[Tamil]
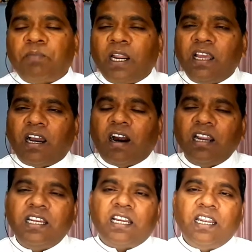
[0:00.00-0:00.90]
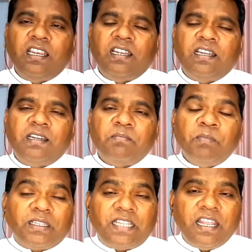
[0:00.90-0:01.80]
பல ஆண்டுகள்
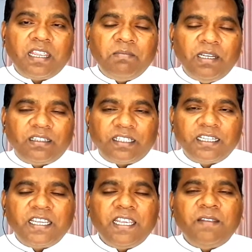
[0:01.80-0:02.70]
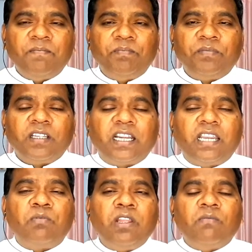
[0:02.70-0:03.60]
பெத்தலேகமில் தங்கி
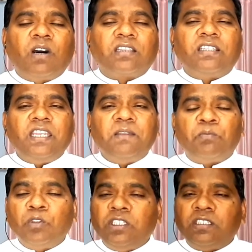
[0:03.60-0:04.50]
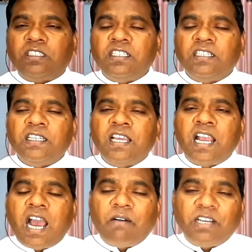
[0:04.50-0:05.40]
கடவுளின் வார்த்தையை பொதித்து
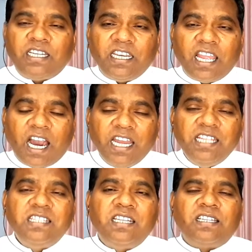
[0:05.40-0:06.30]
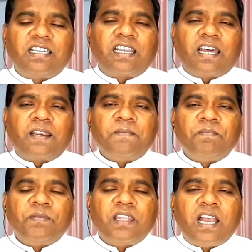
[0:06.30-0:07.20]
அவற்றை அறிந்திருக்கிறார்
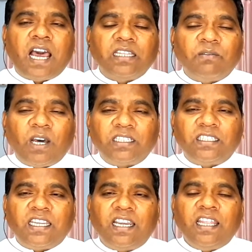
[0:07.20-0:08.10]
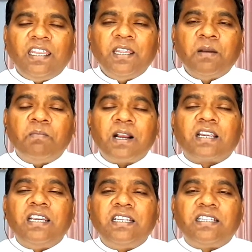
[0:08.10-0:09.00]
அந்த வார்த்தைகளை
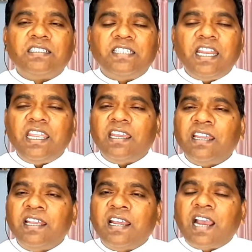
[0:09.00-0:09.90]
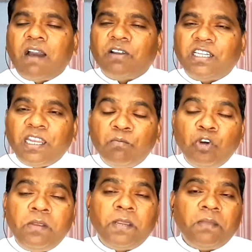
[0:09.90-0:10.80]
மக்களுக்கு தெரிய அவற்றை
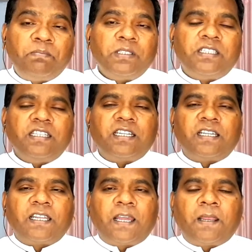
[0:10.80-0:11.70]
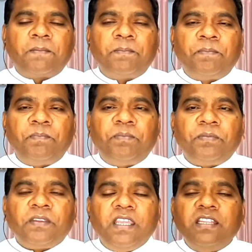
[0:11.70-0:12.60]
மொழிபெயர்ப்பு செய்திருக்கிறார்
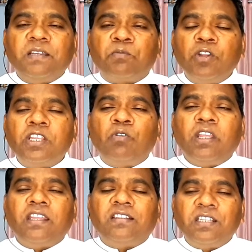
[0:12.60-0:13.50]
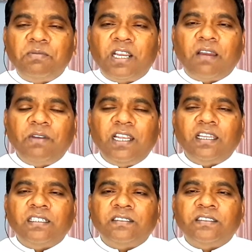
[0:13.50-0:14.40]
இந்த புனிதருடைய திருவிழாவிலே
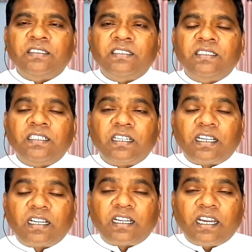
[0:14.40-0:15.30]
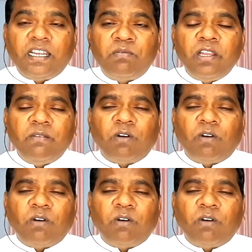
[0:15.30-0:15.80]
கடவுளின்